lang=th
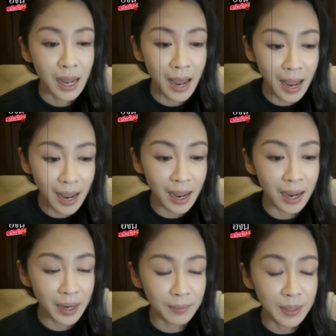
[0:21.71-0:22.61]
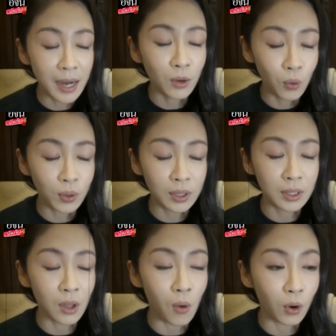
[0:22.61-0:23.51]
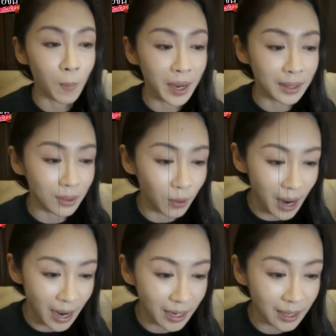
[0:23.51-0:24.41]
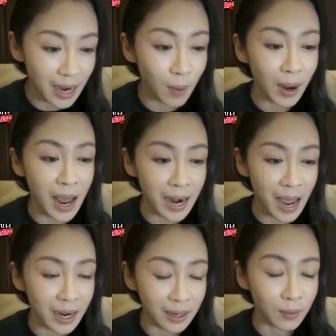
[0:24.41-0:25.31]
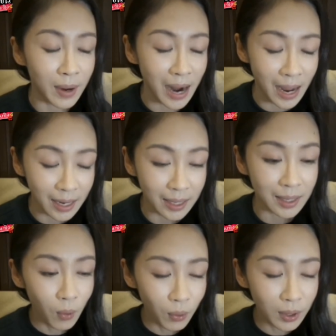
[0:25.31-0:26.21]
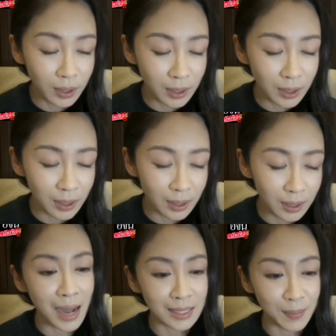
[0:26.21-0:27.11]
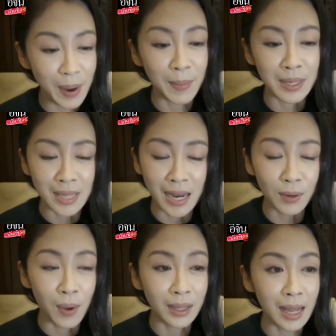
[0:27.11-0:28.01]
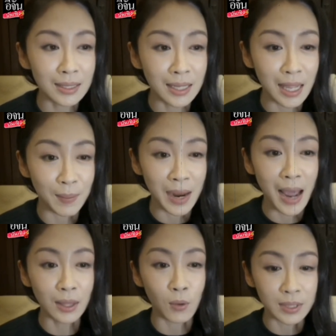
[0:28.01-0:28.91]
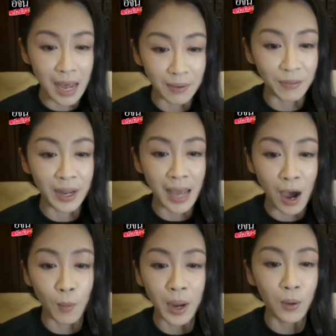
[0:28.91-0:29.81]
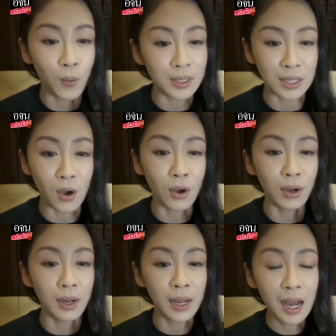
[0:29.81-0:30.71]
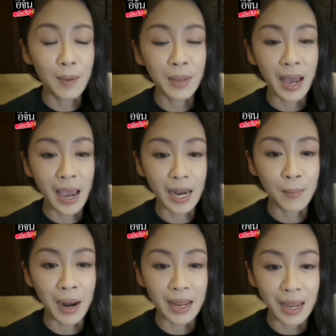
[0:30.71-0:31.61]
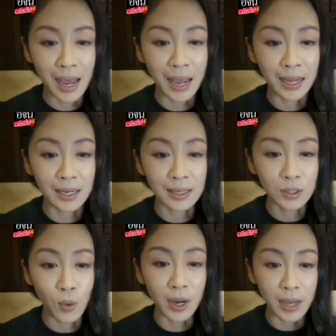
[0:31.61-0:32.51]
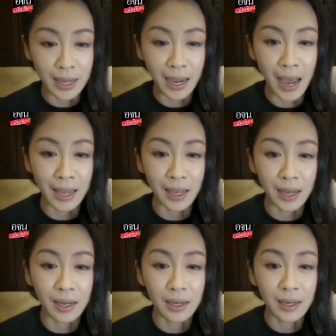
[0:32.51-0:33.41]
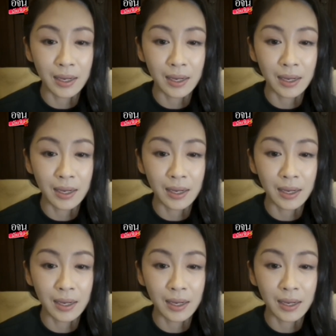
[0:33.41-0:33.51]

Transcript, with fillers: ถ้าเป็นเพื่อนคุณตกลงไปตรงนั้นณเวลานั้นวันนั้นพวกคุณอาจจะเป็นเหมือนแซนที่ว่าตั้งสติไม่ได้ตกใจฟีดเอาท์ไม่รู้ว่าจะต้องเริ่มยังไงทำอะไรยังไงช่วยเหลือยังไงอะ